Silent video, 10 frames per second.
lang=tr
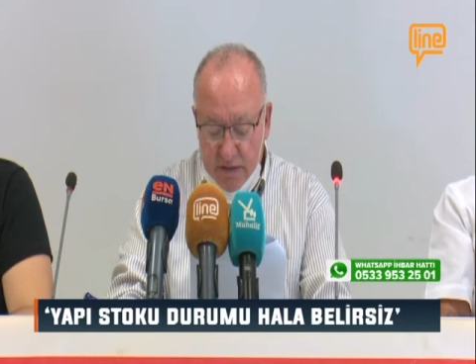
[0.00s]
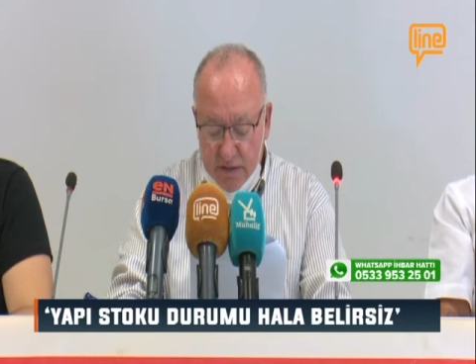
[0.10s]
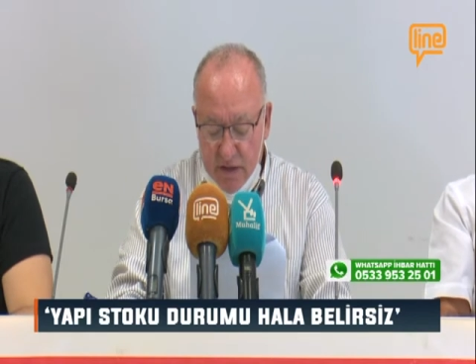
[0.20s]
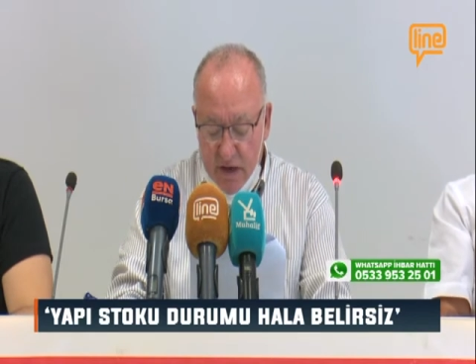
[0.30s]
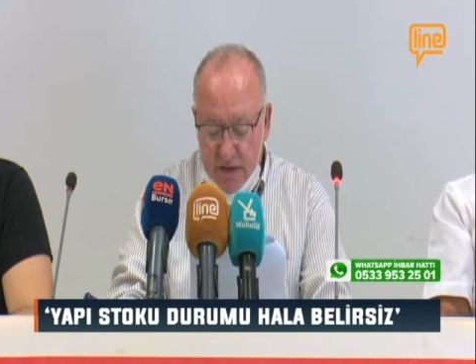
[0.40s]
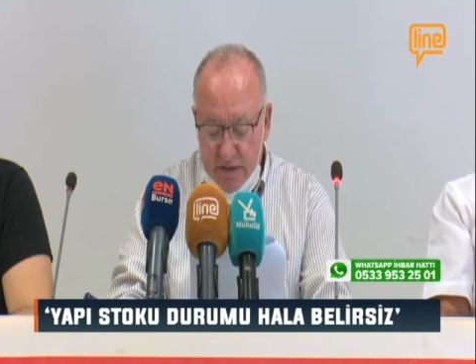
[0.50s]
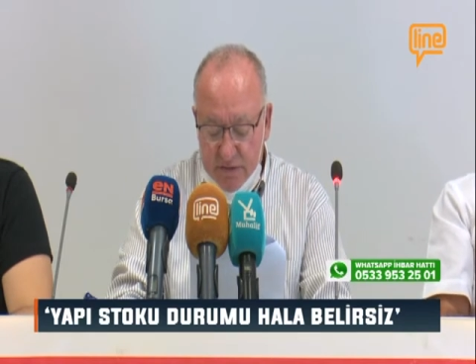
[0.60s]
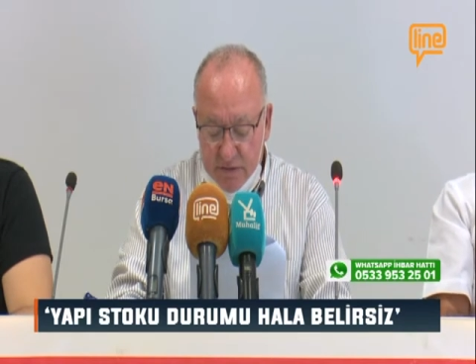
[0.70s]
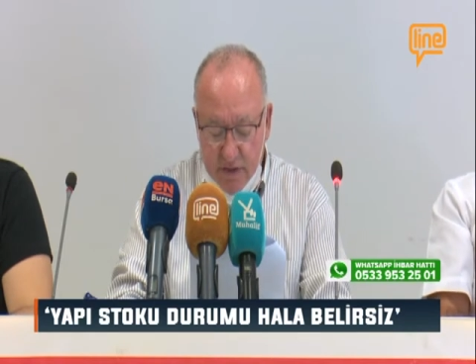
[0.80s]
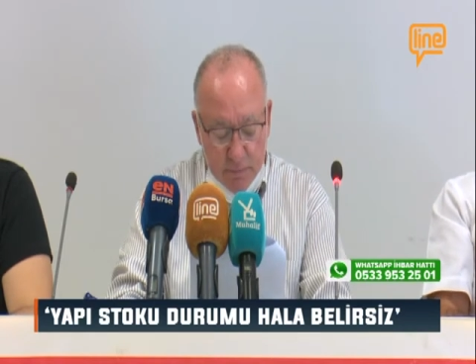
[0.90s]

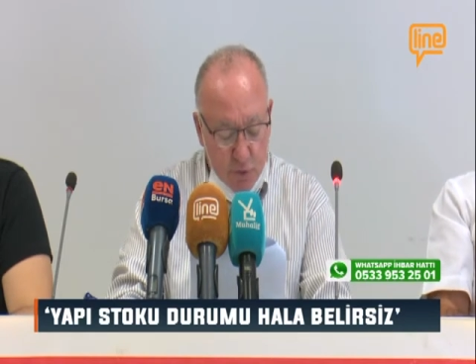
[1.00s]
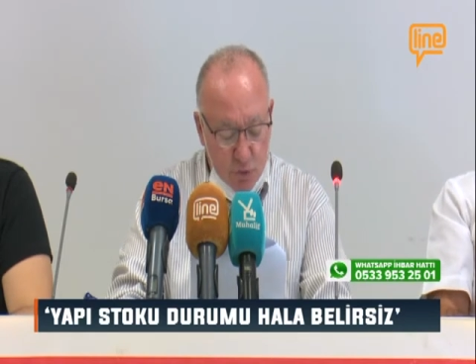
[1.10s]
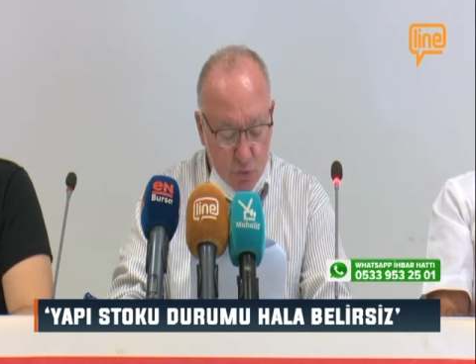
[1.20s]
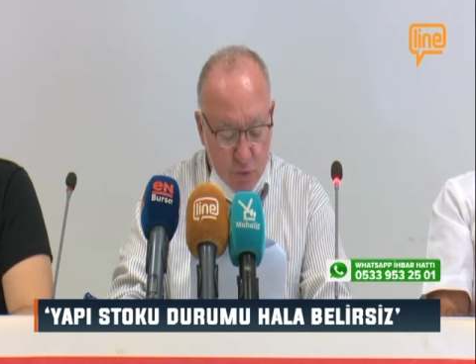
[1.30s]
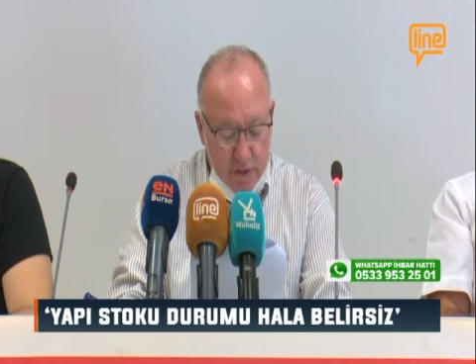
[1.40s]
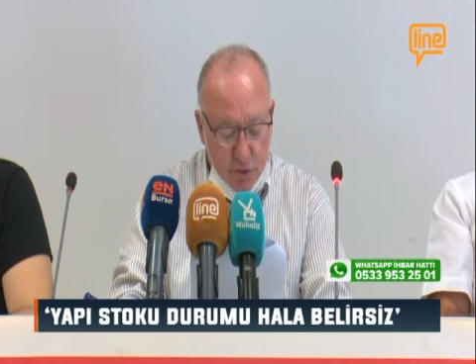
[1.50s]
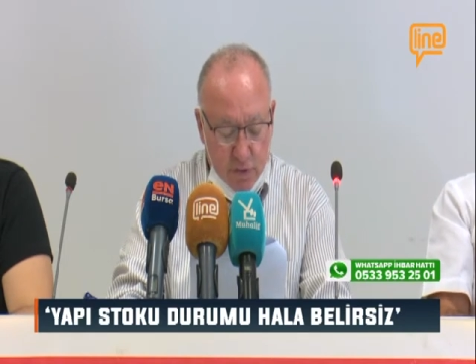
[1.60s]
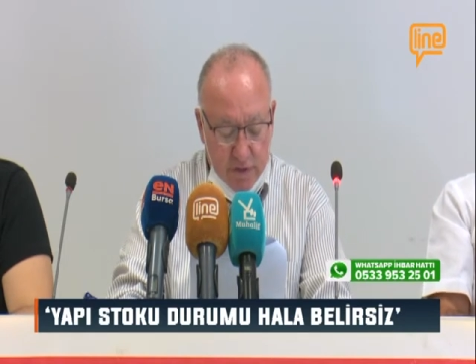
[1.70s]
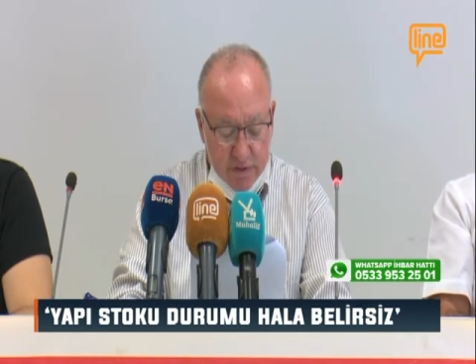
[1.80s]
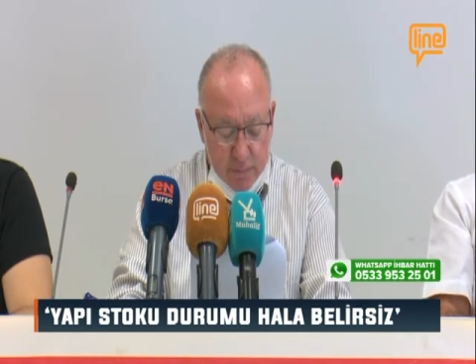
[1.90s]
nihayetinde bir süreç
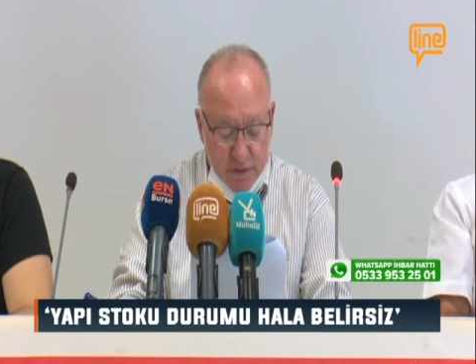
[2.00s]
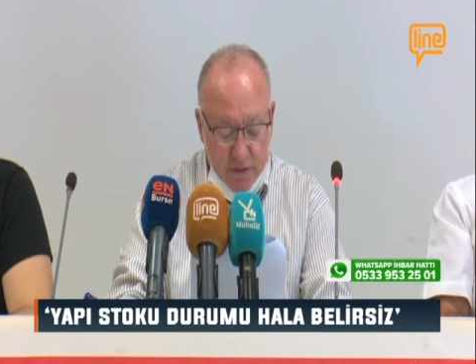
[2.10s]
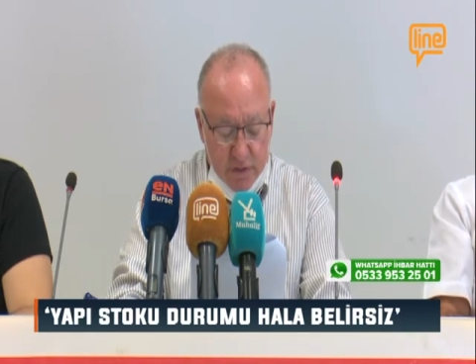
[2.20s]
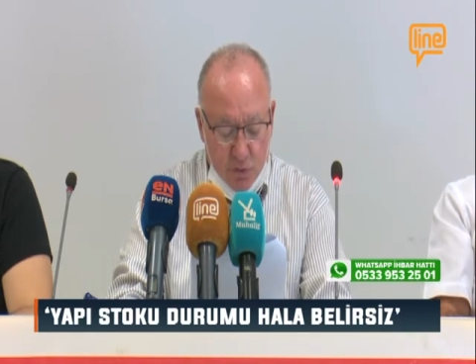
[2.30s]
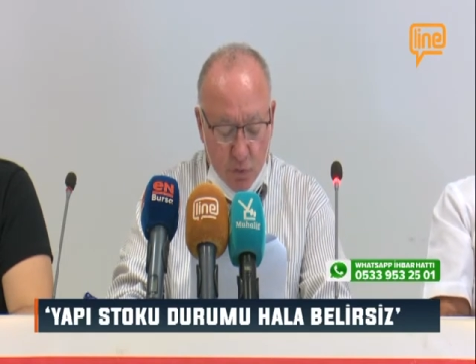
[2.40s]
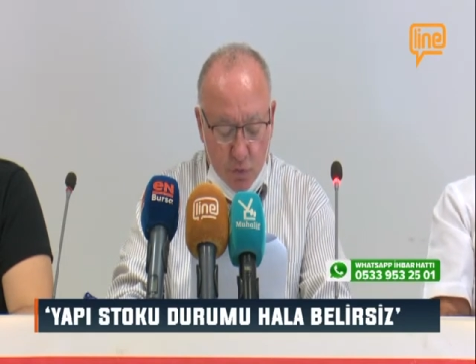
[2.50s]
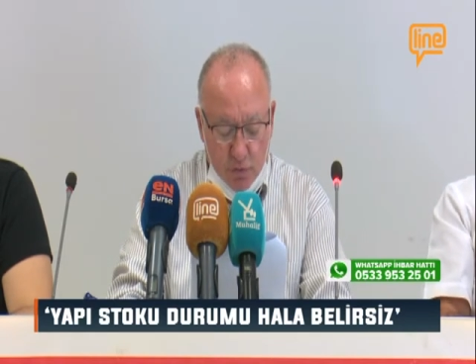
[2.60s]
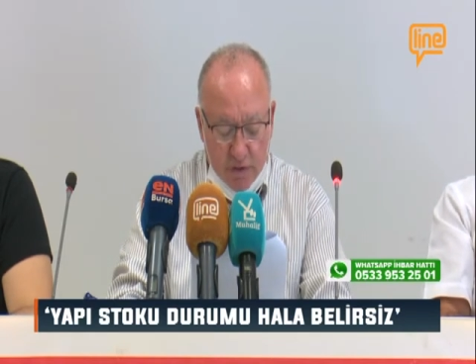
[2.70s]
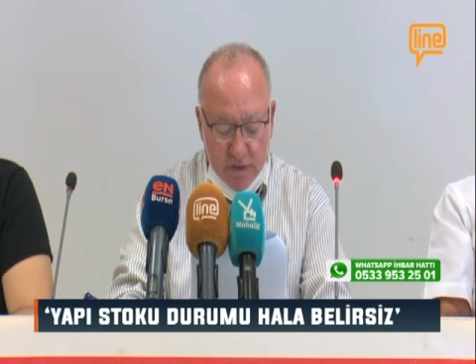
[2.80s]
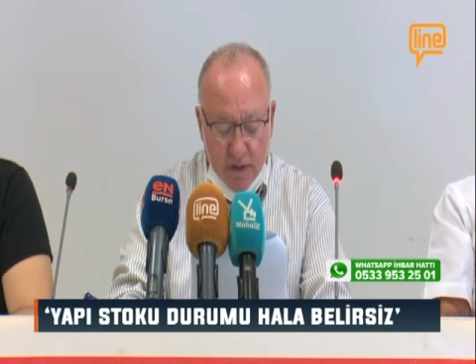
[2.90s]
yönetimini
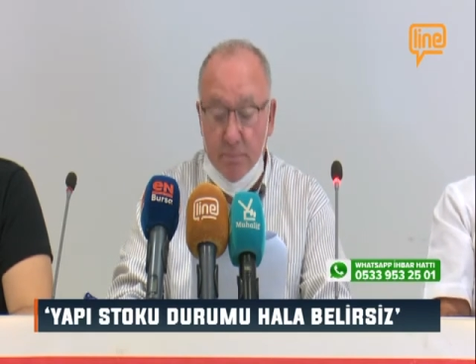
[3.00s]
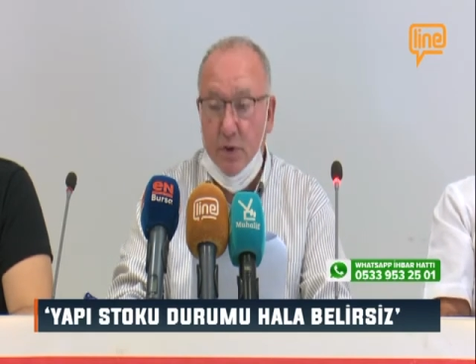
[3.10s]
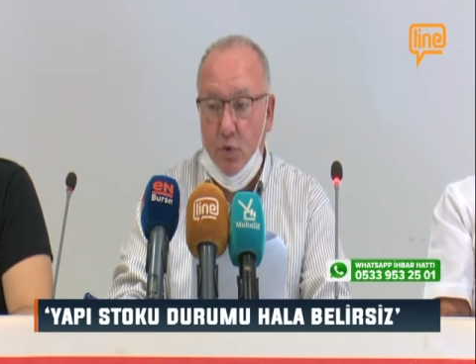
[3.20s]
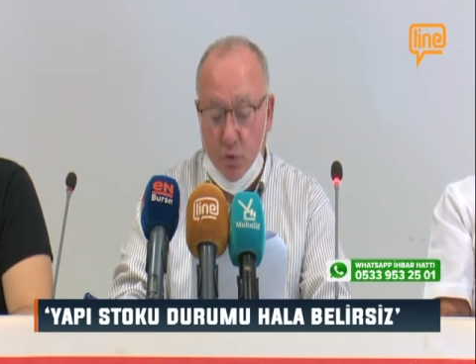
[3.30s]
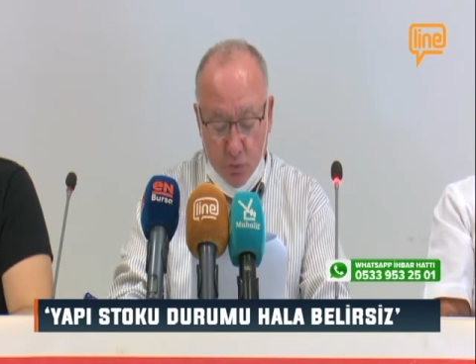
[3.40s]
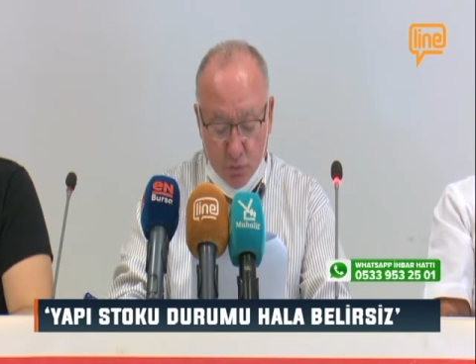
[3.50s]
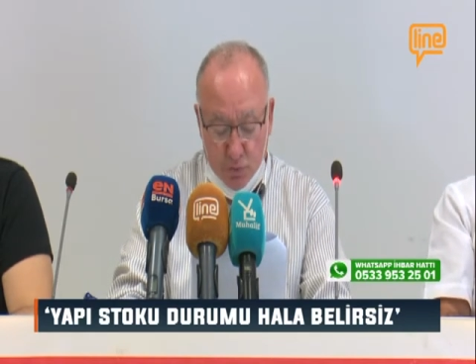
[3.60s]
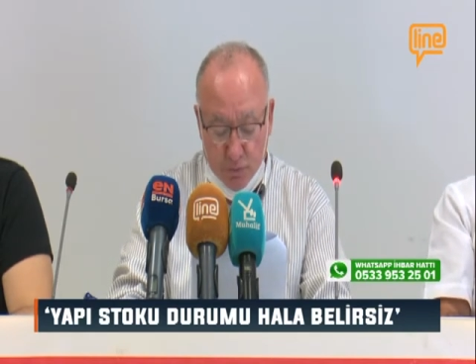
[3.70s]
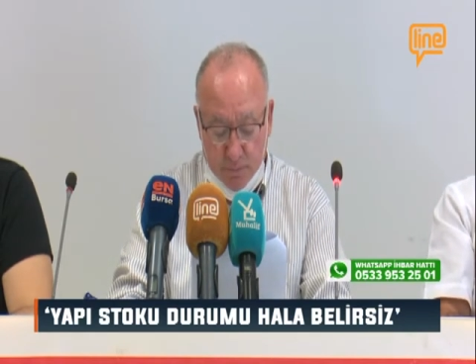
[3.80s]
zorunlu kılan bir konudur.